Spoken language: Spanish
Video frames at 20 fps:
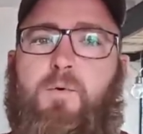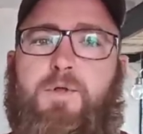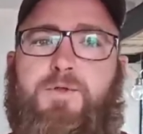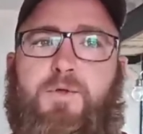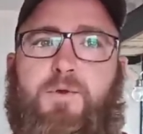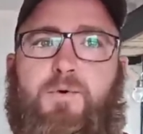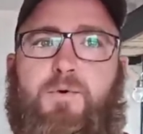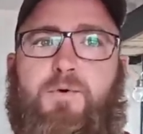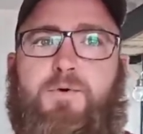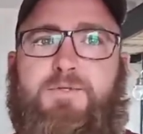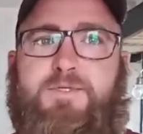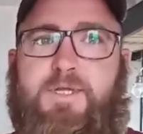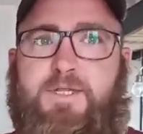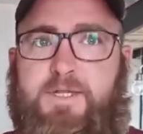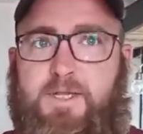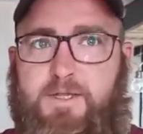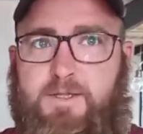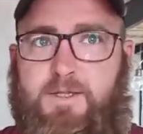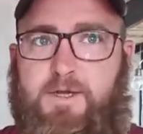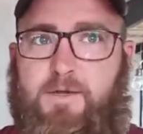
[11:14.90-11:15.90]

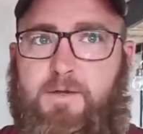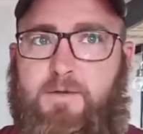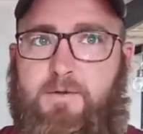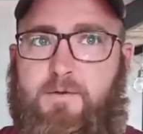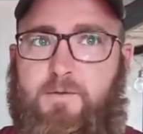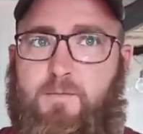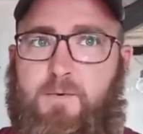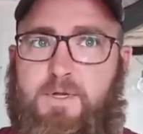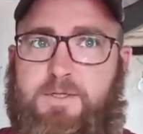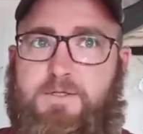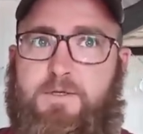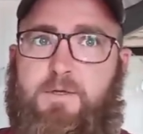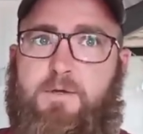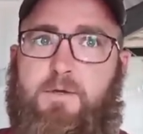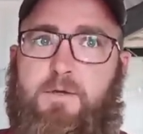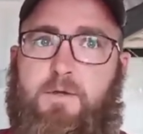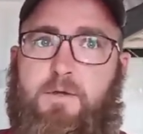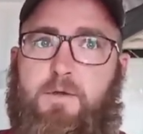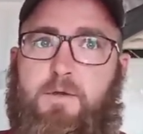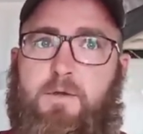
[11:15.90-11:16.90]
470.
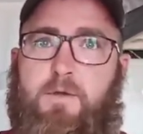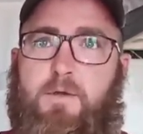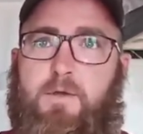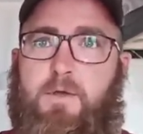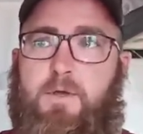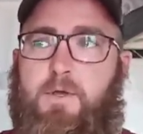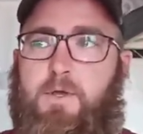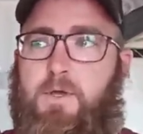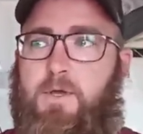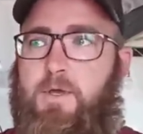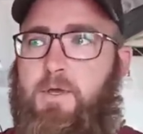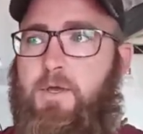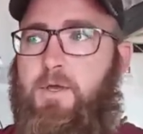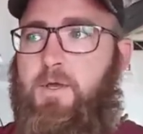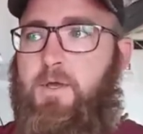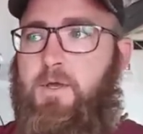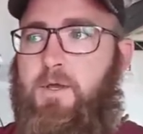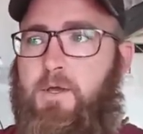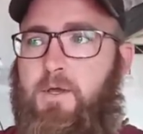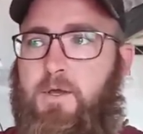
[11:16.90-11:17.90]
Ajá.
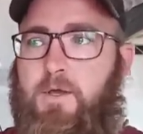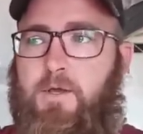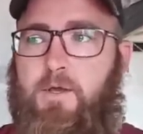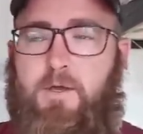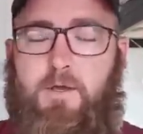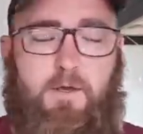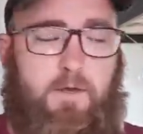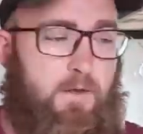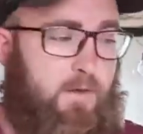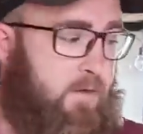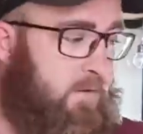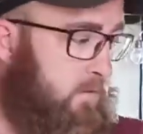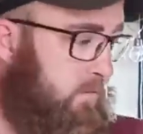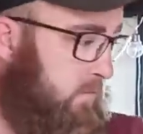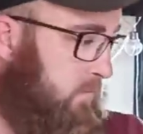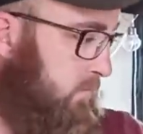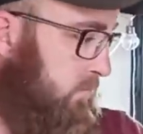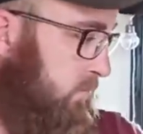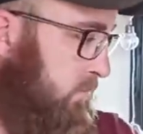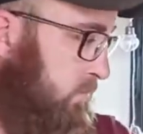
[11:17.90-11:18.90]
Y
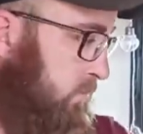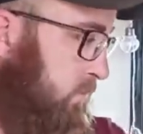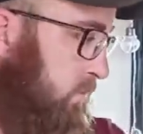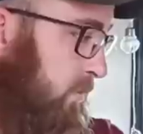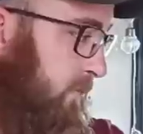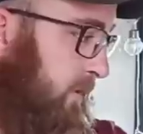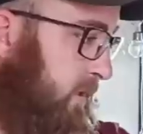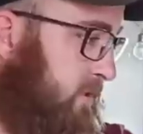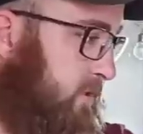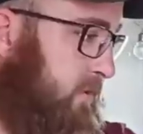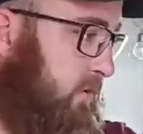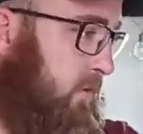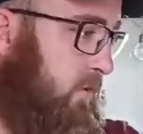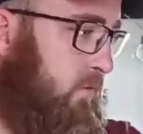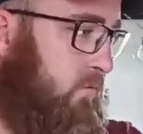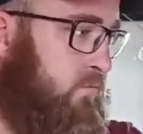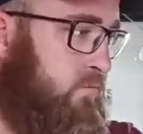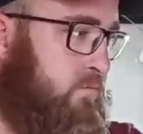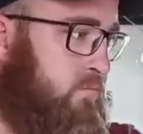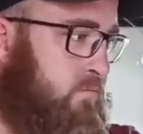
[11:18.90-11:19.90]
un
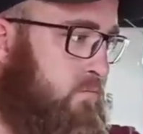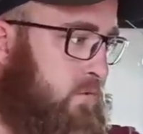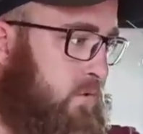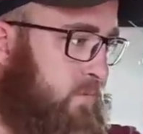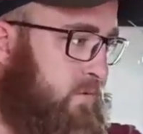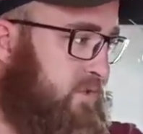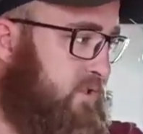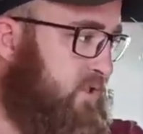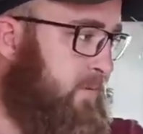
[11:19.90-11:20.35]
convertidor, un, ¿cómo se